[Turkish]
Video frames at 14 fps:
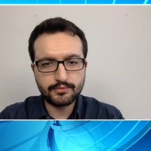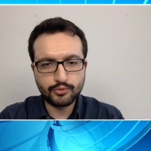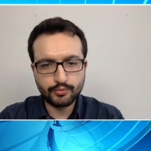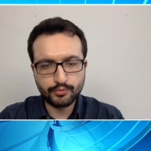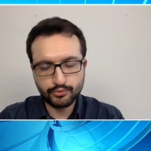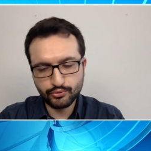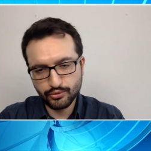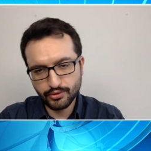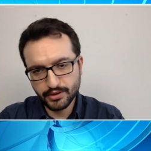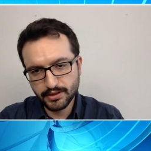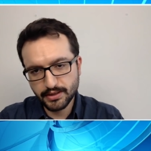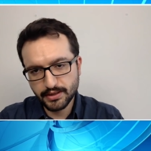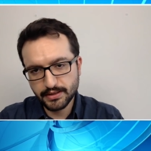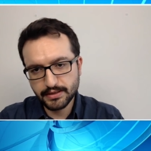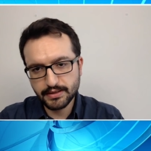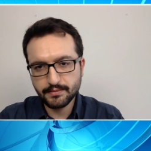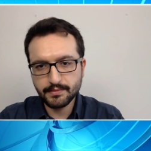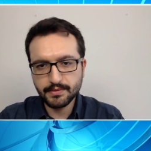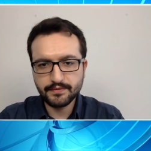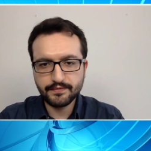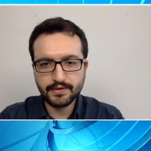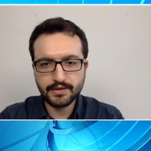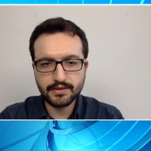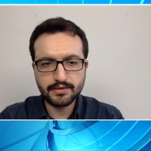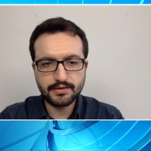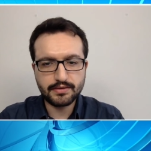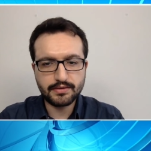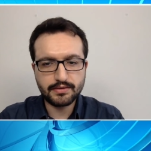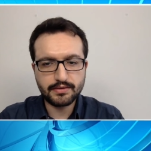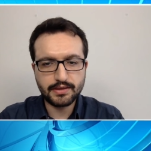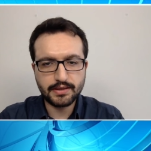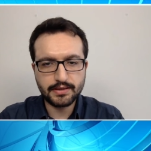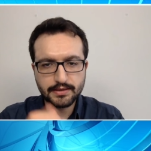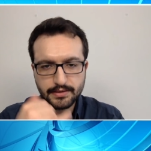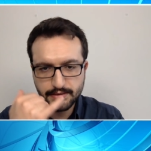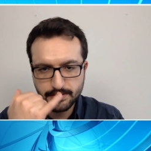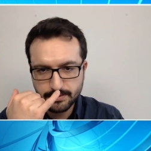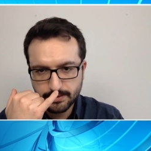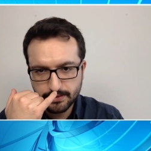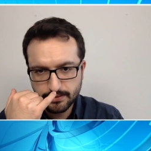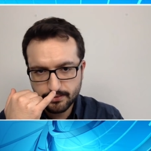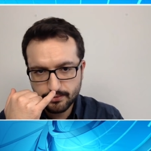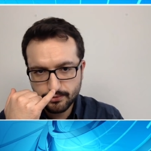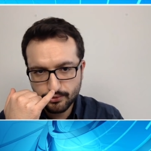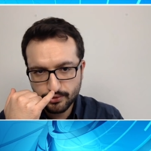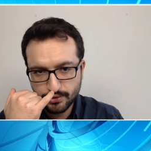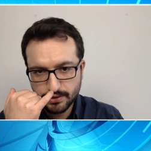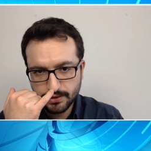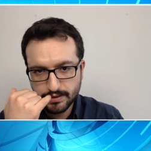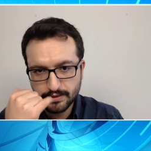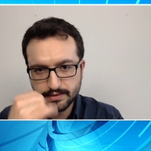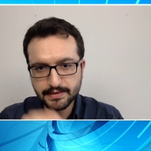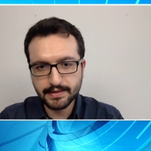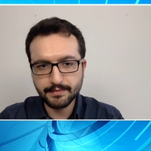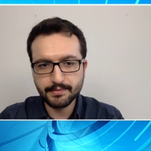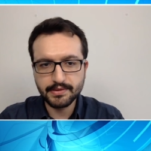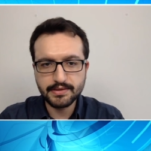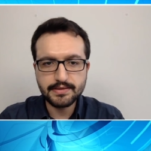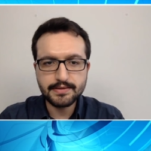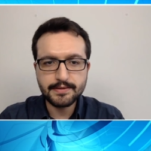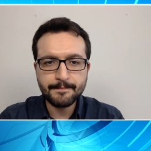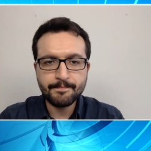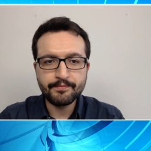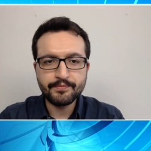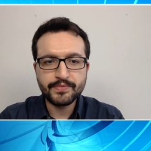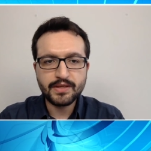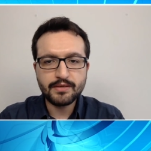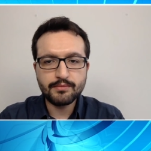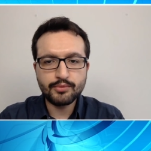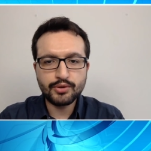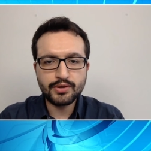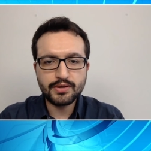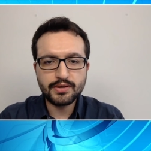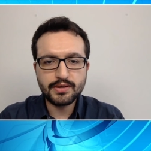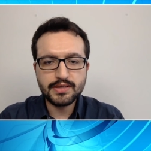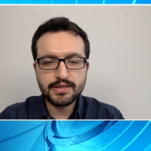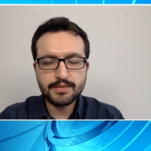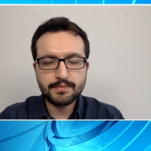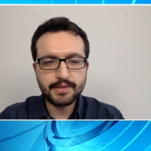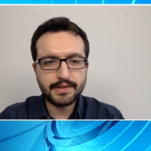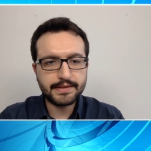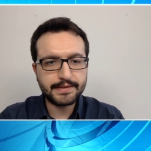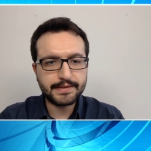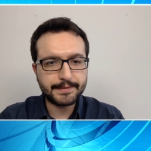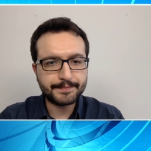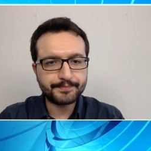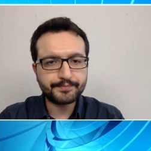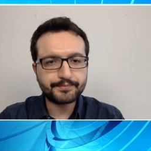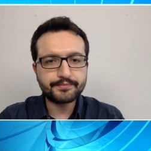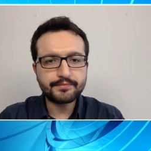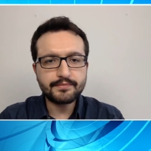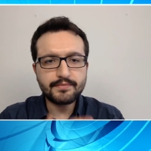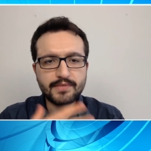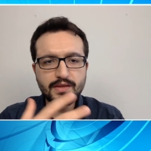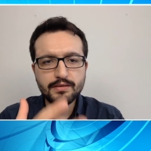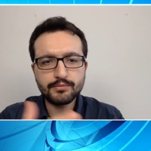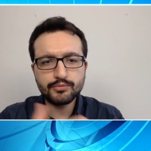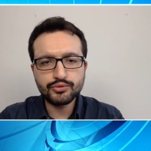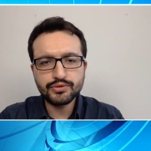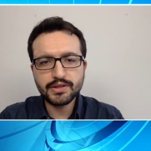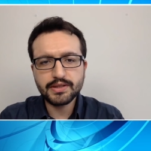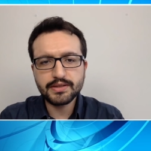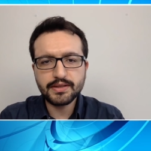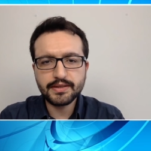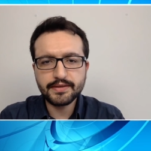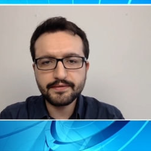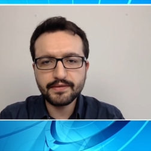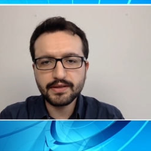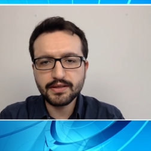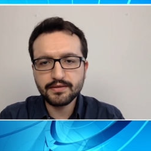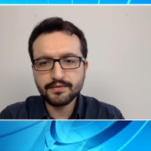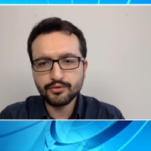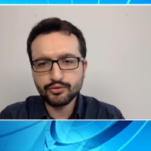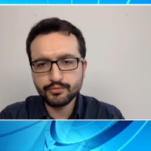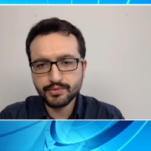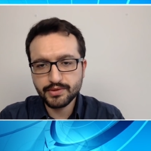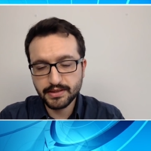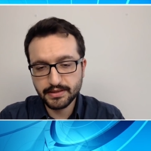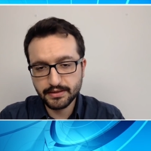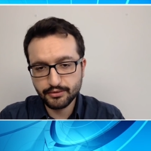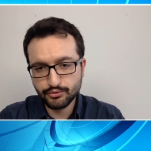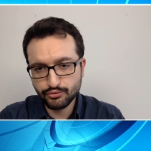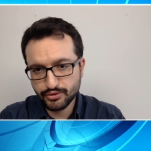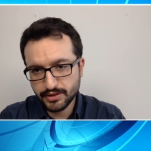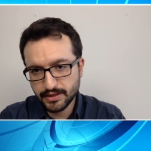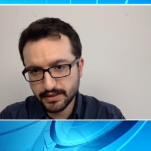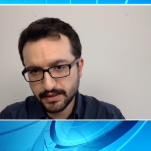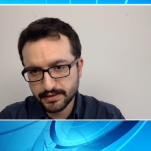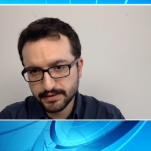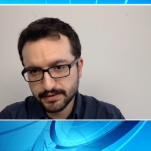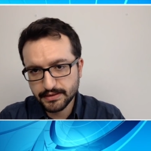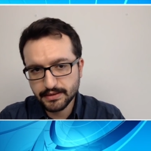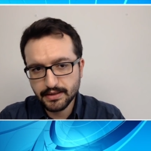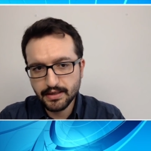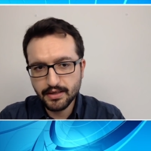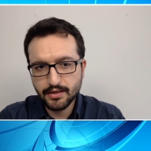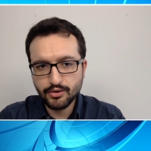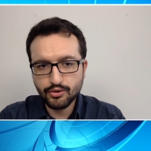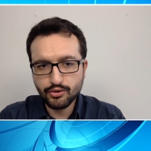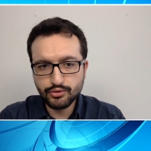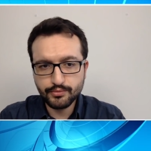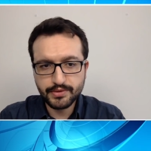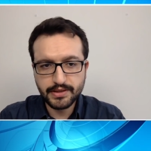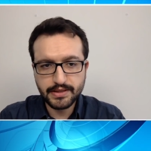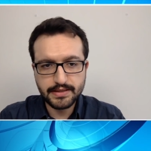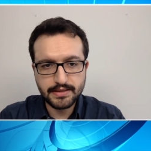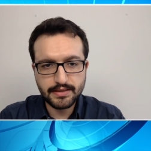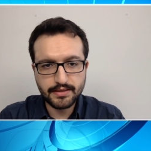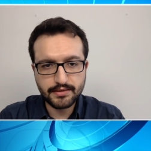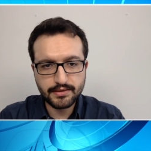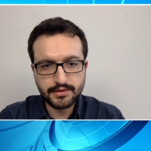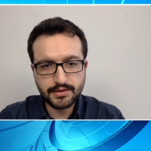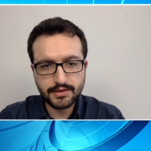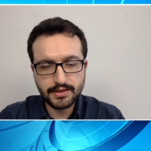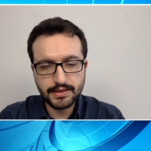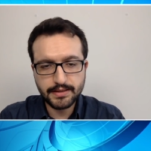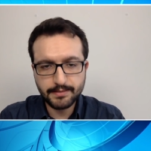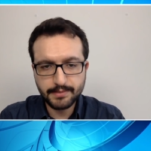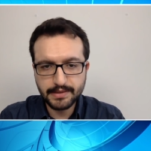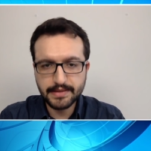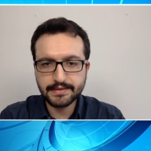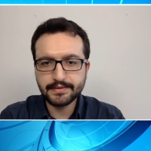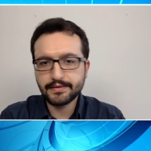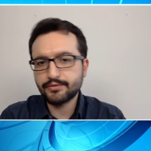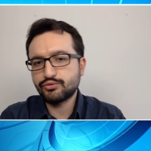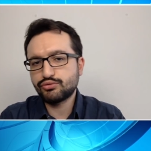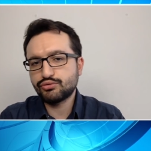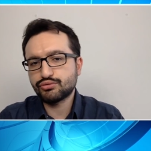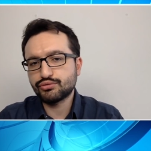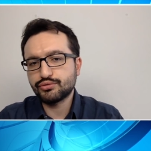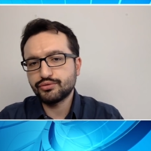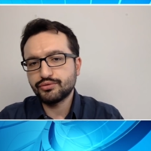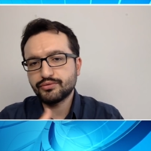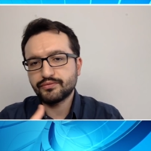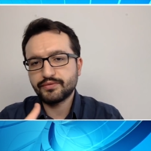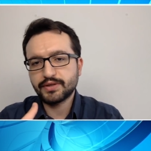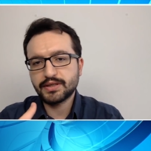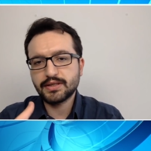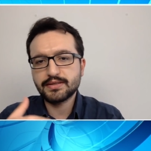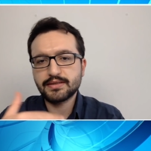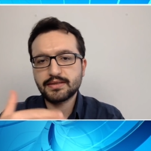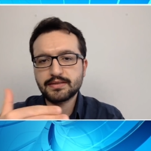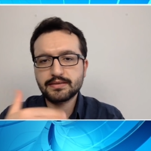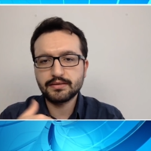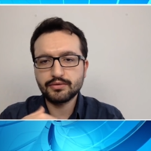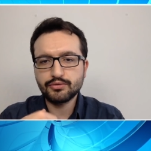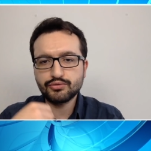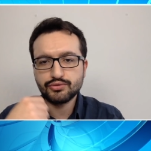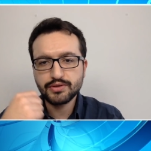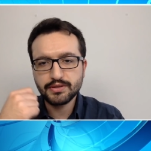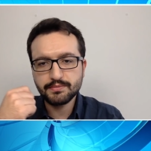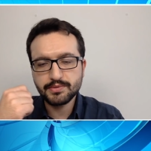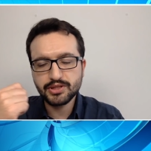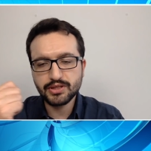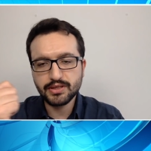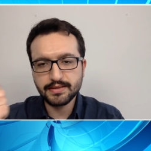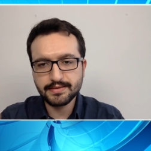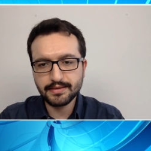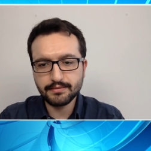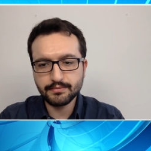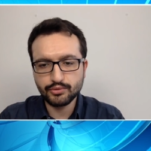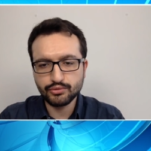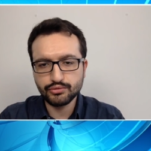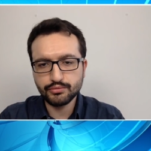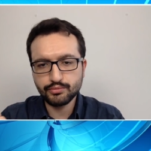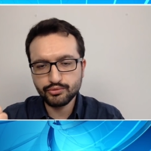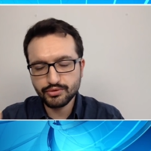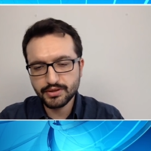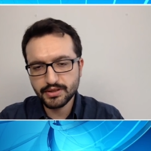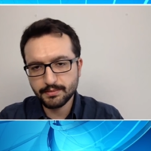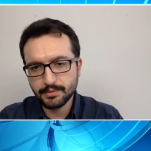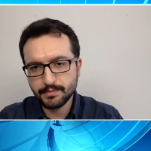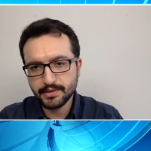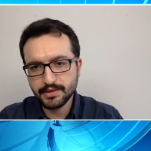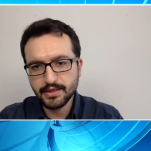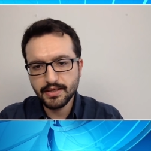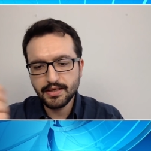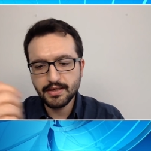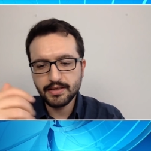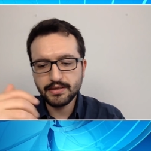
toplu törenler değil ama farklı kendi içindeki törenler diyebiliriz. Bu arada İspanya'da bugüne kadarki vaka ve ölüm sayıları güncellendi Ölüm sayısı yaklaşık 2000 kadar düşürüldü. Vaka sayısında da 372 azalma oldu. Bunun sebebi